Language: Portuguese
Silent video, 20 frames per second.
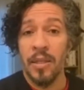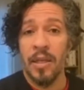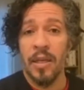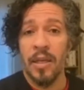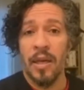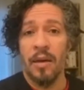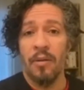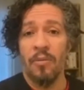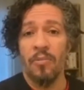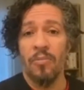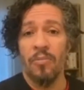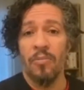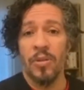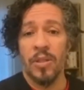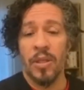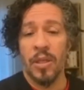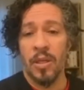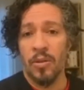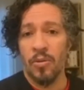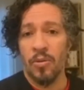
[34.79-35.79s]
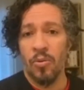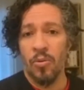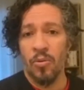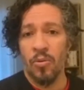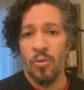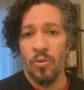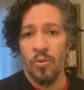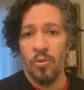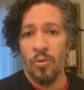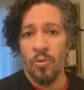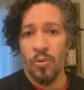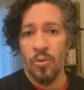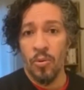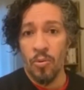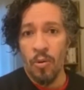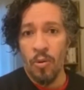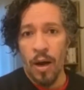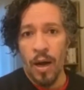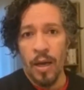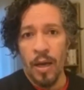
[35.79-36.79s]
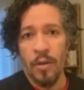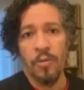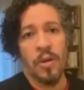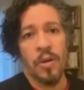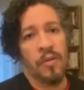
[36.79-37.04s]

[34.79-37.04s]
que é um escritor uruguaio